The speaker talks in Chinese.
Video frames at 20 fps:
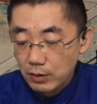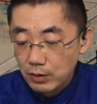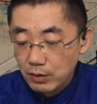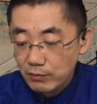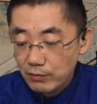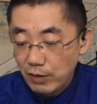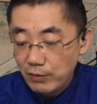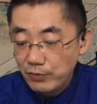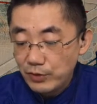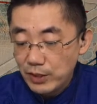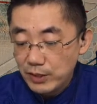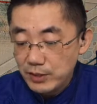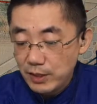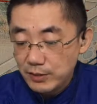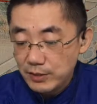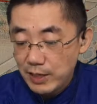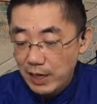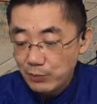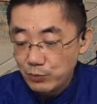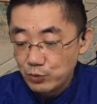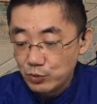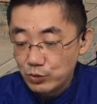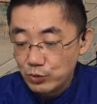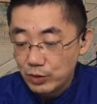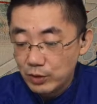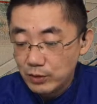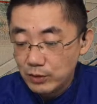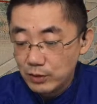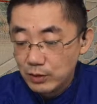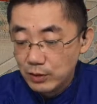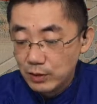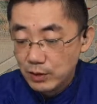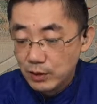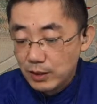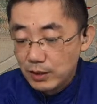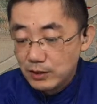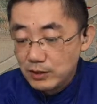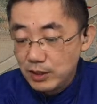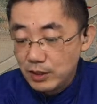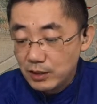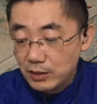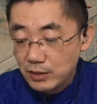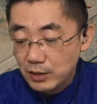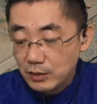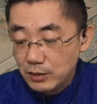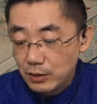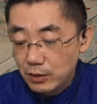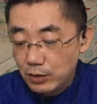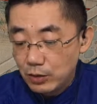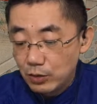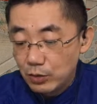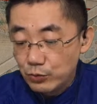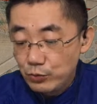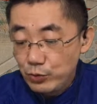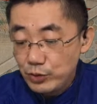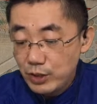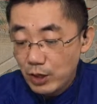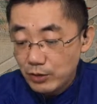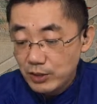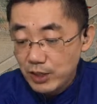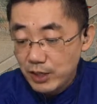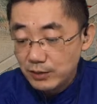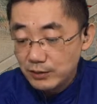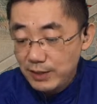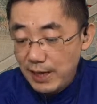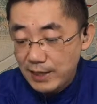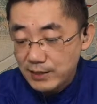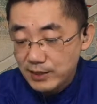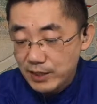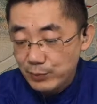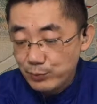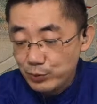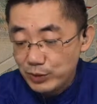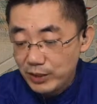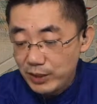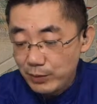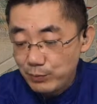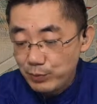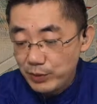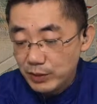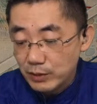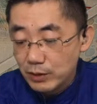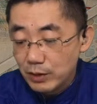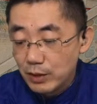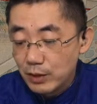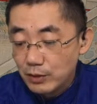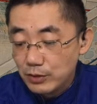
王夫人向贾母说：“这个症候遇着这样大节不添病，